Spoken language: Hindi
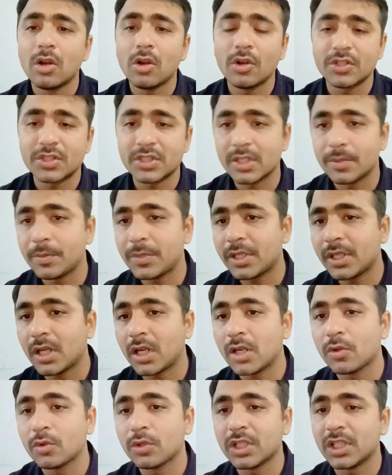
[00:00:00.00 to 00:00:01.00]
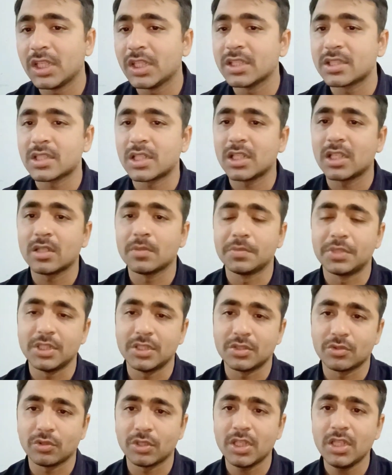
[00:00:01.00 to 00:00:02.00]
और स्लम्बर यार्ड होगी ये सारी
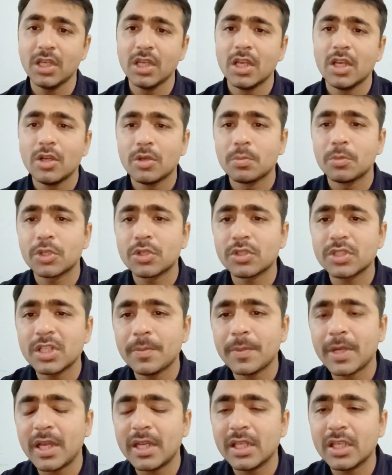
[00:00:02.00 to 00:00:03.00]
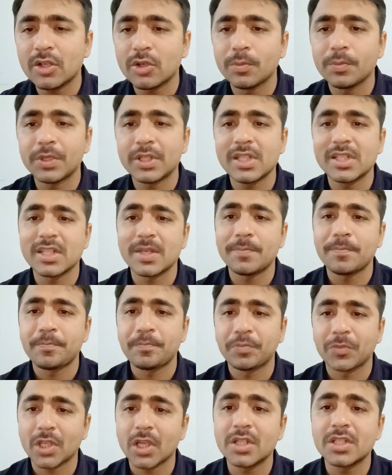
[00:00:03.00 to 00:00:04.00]
कंपनीज होगी बिकॉज ये बाहर की कंपनीज़ है
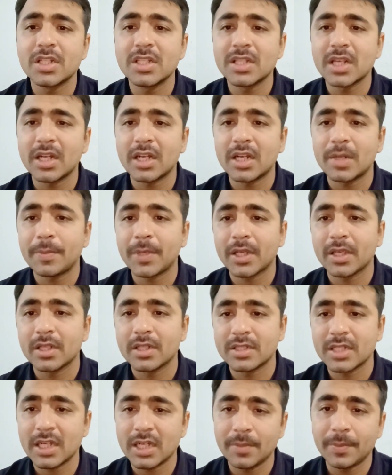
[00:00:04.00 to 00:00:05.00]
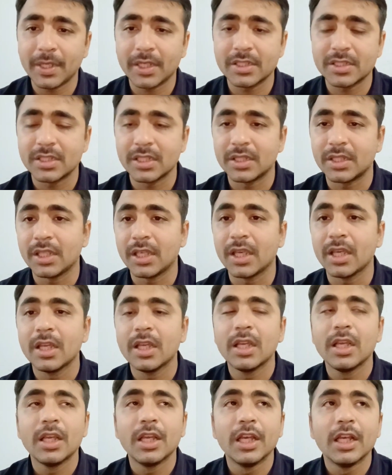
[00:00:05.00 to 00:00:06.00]
अच्छी सैलरी पैक, सैलरी पैकेज देती हैं
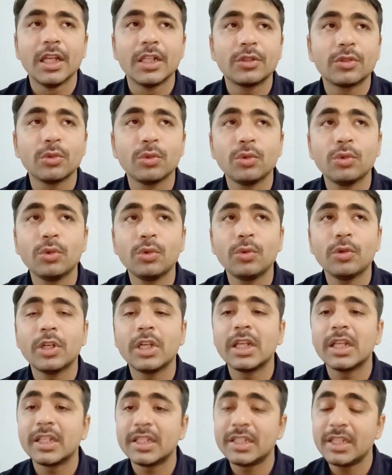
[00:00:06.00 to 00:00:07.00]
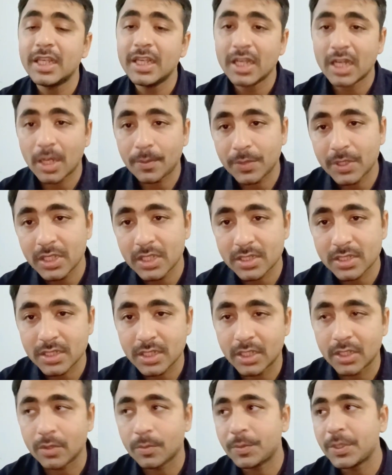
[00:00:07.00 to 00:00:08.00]
तो ये आपकी
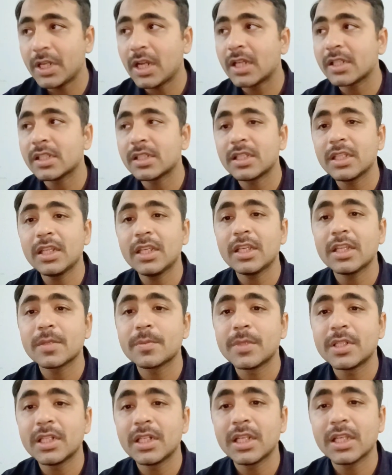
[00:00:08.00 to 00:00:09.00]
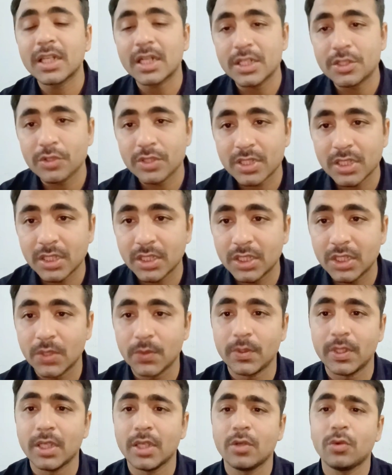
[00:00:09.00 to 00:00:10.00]
स्टार्ट फिर आ जाती है कि एक बंदे ने ग्रेजुएशन की
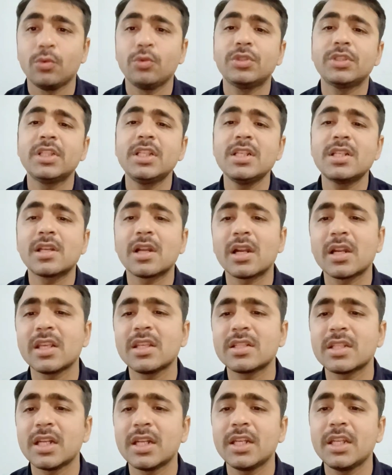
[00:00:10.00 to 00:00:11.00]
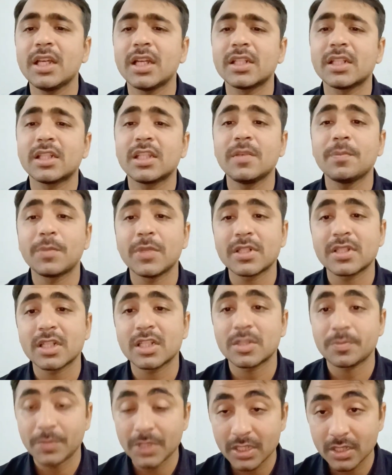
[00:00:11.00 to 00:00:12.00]
हुई है उसकी स्टार्टिंग सैलरी आ जाती है प्लस
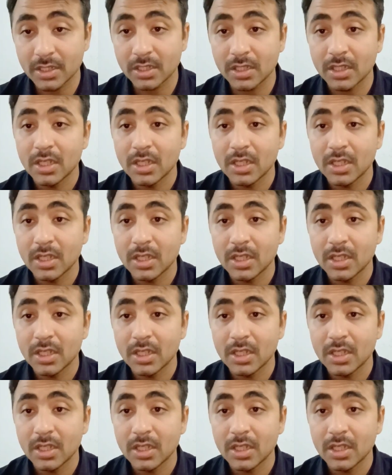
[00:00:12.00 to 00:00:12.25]
एक्सपी